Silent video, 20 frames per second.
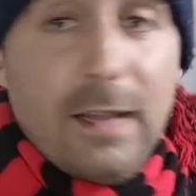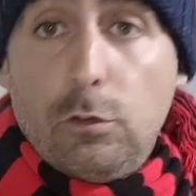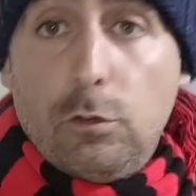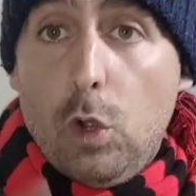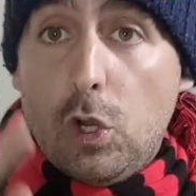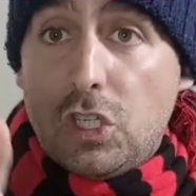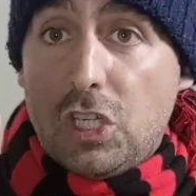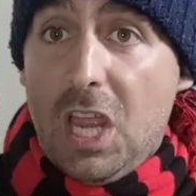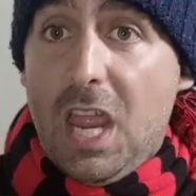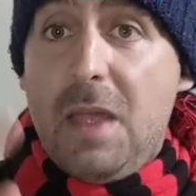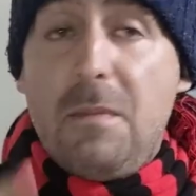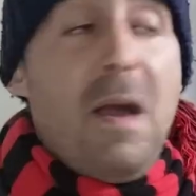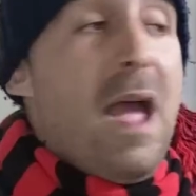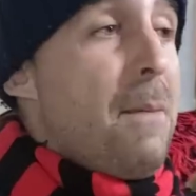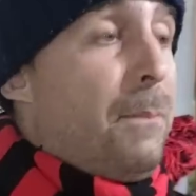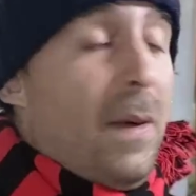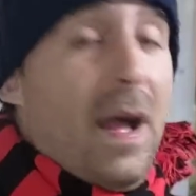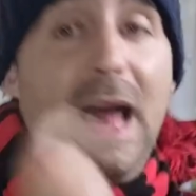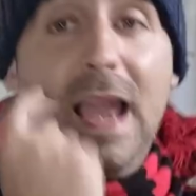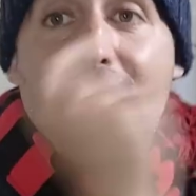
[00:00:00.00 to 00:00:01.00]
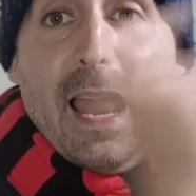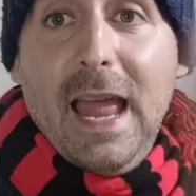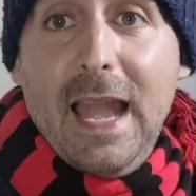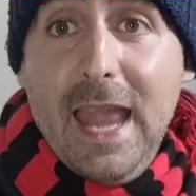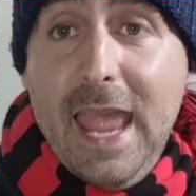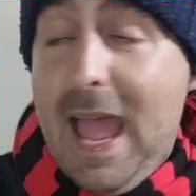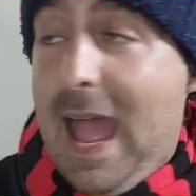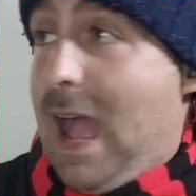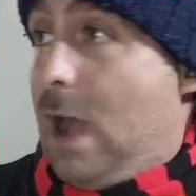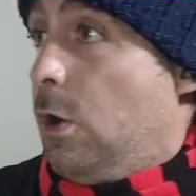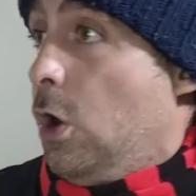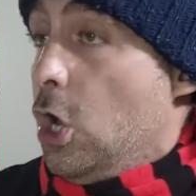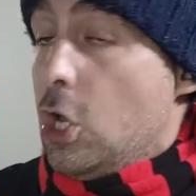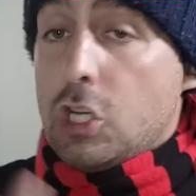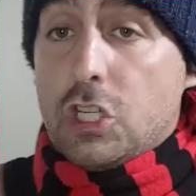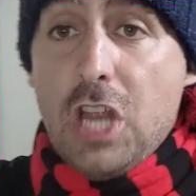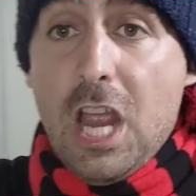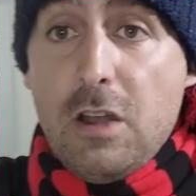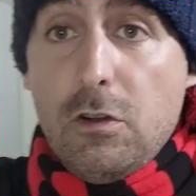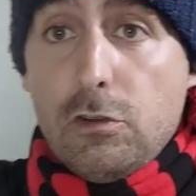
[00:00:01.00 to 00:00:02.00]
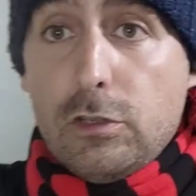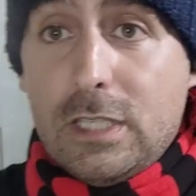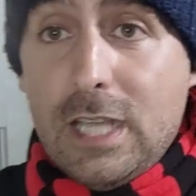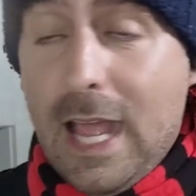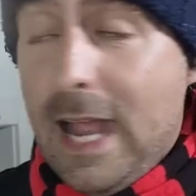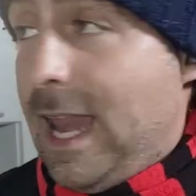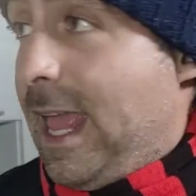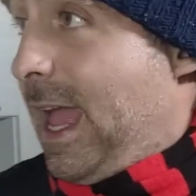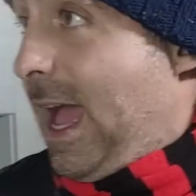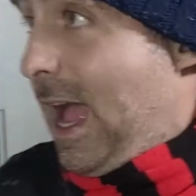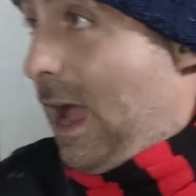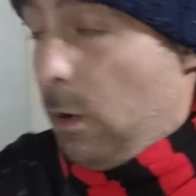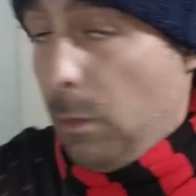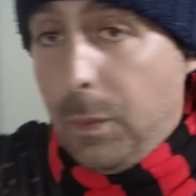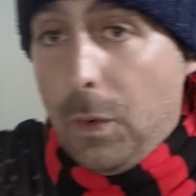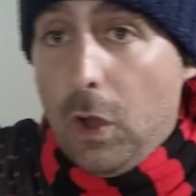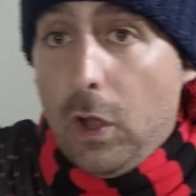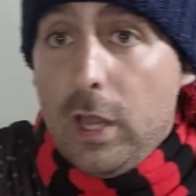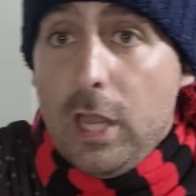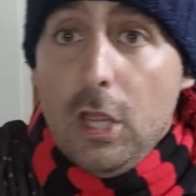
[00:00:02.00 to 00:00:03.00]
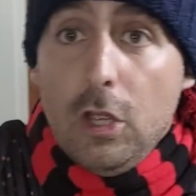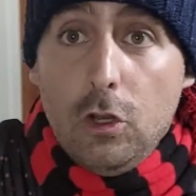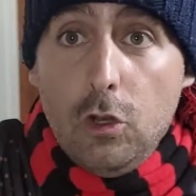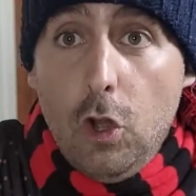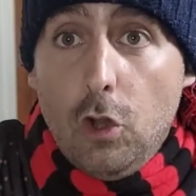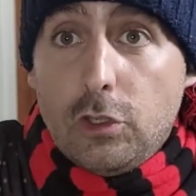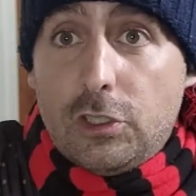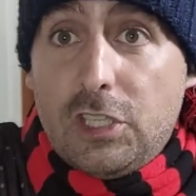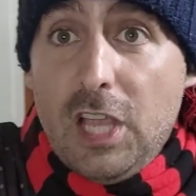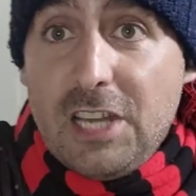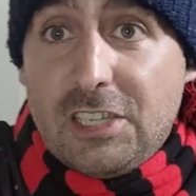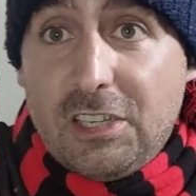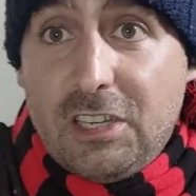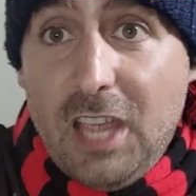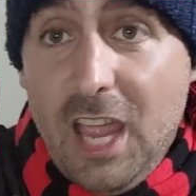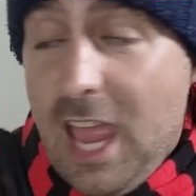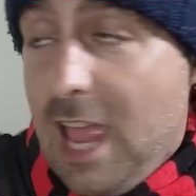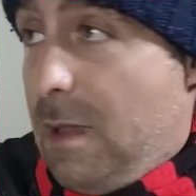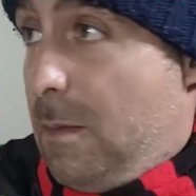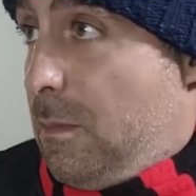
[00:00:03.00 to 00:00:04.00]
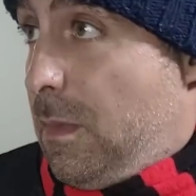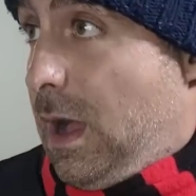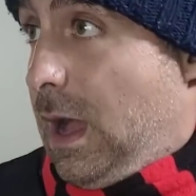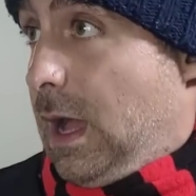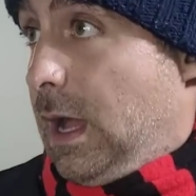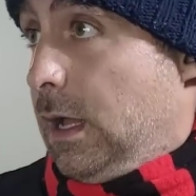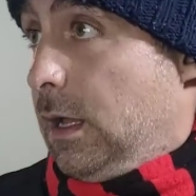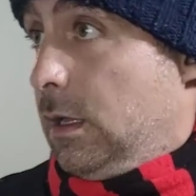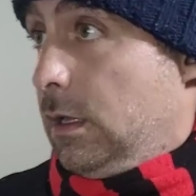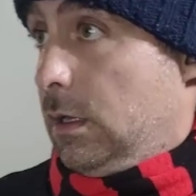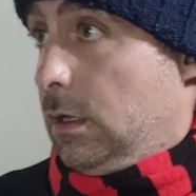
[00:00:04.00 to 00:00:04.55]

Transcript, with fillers: il tuo schema è palla Leao. Se non c'è Leao, poi non c'è schema.